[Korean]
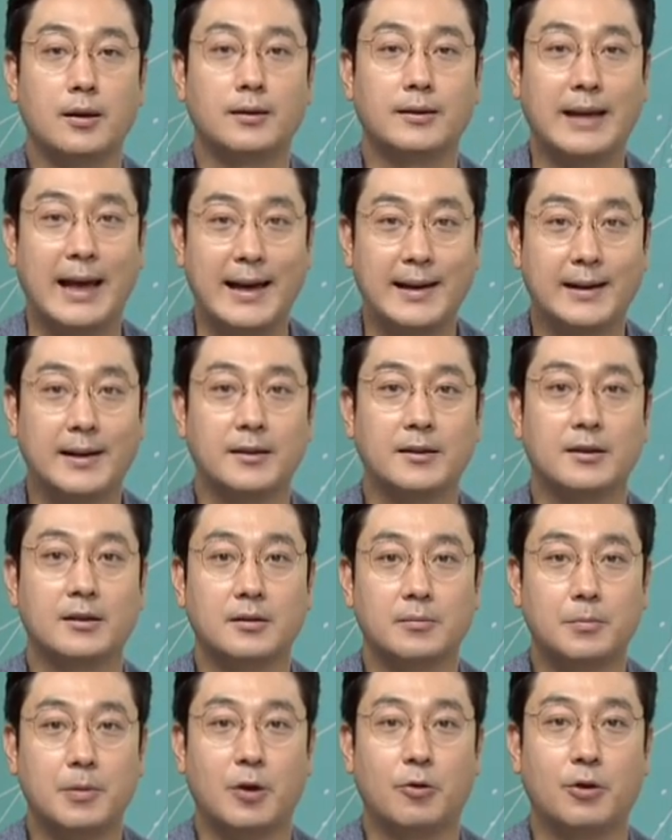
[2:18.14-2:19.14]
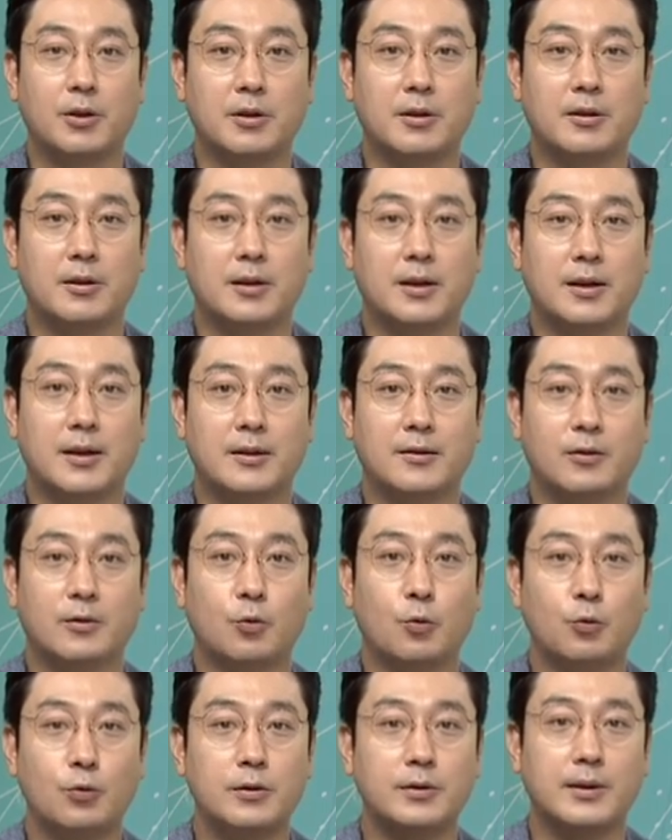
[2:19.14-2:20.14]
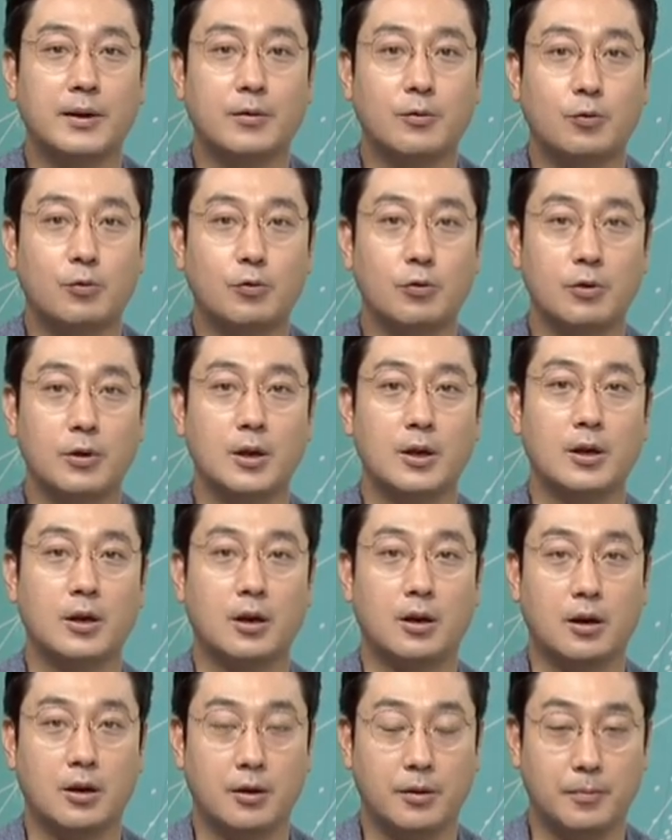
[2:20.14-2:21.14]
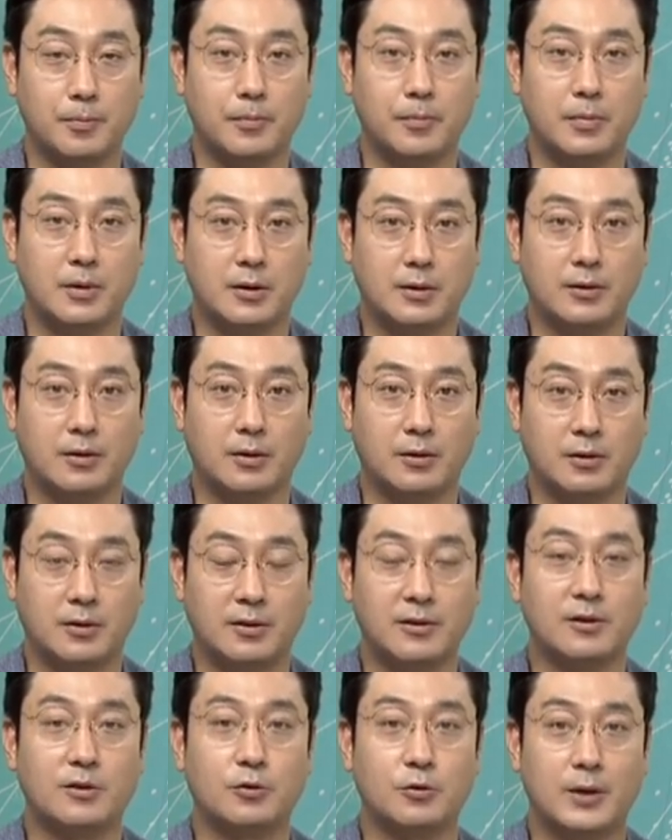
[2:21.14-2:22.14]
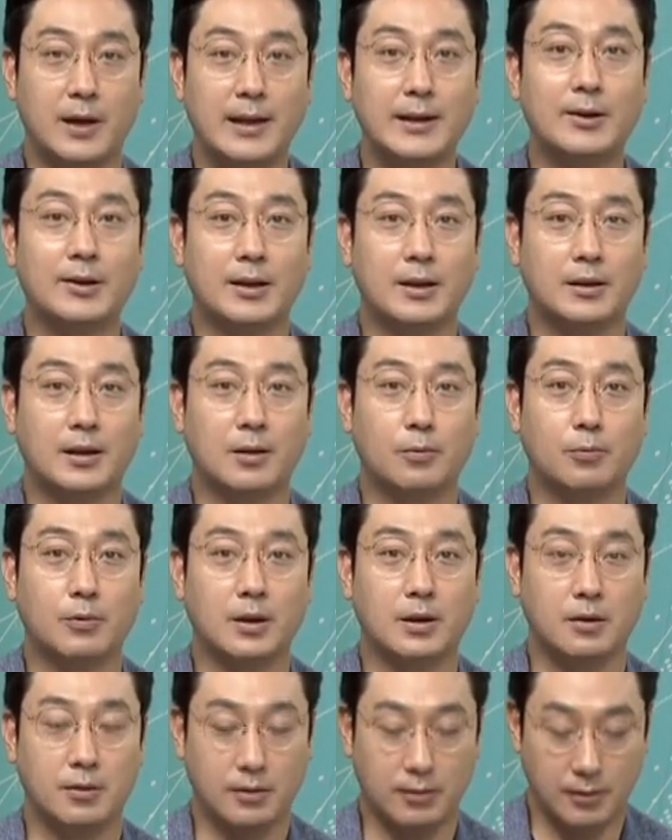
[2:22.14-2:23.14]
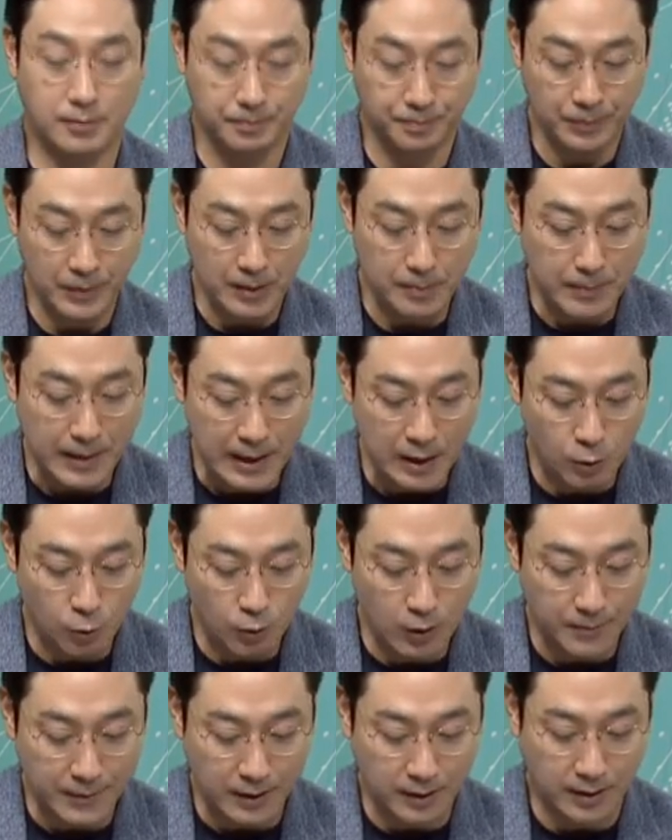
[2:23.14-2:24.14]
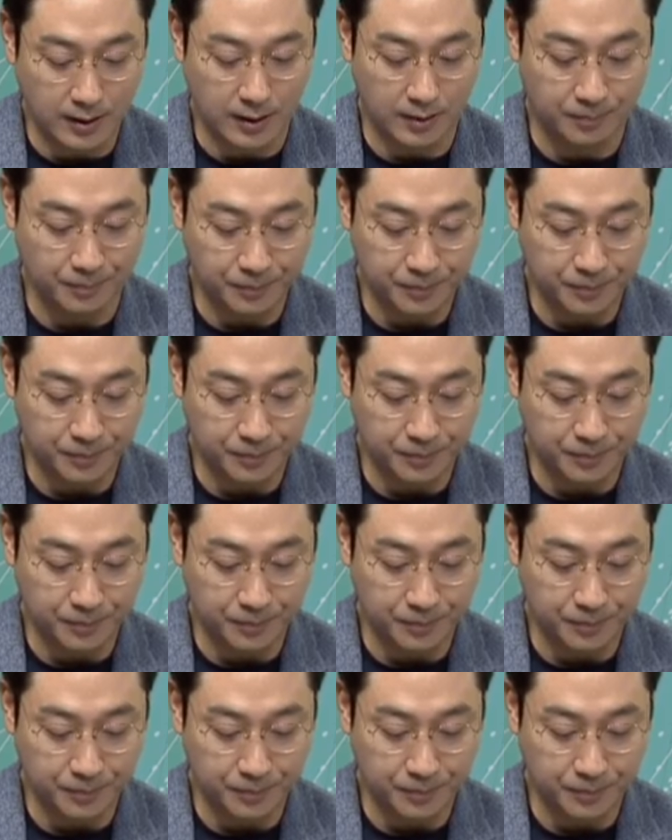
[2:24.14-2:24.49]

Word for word: 잘하는 병원들이랑 같이 손을 잡고 어, 진출을 해놨기 때문에 그래서 팔로가 많다.